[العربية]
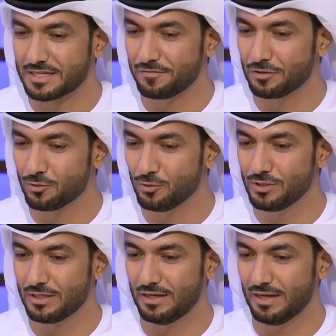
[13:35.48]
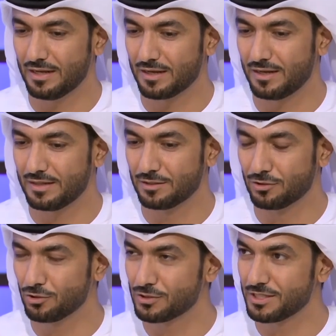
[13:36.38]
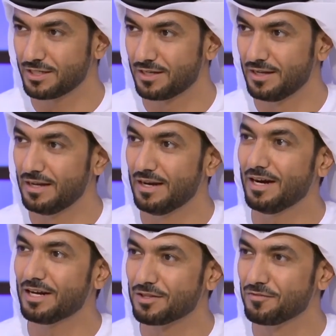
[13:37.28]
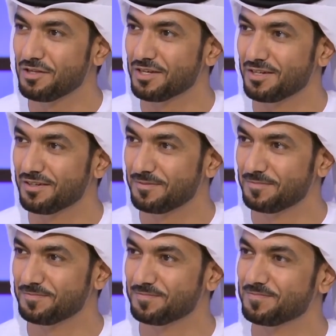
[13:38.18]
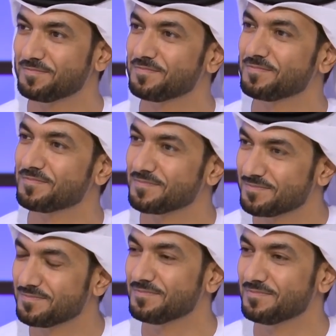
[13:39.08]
كيف تكون العلاقات التوكسيك عاطفيا تماما